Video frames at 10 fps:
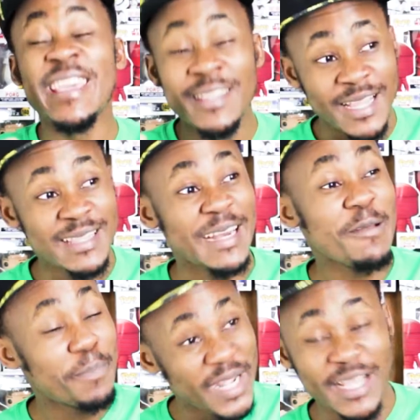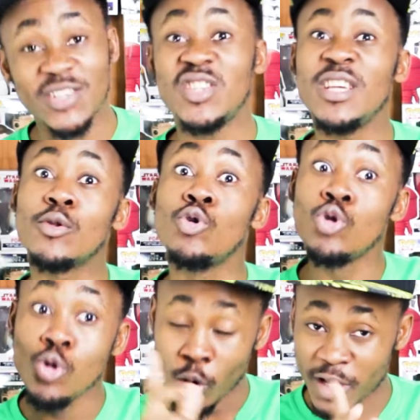intentaré predecir
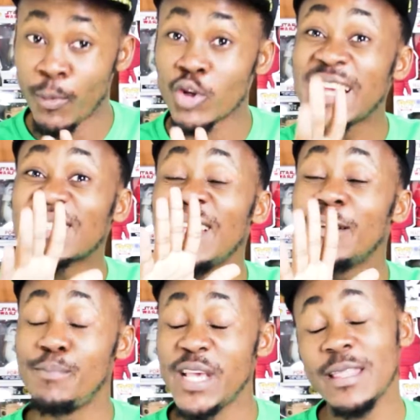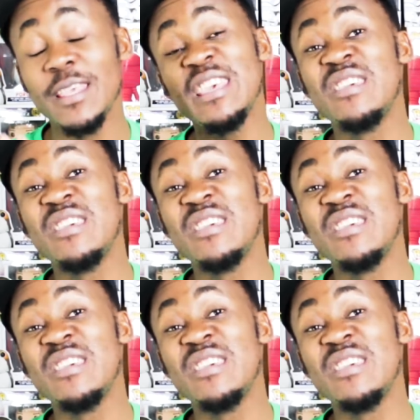lo que podría salir bien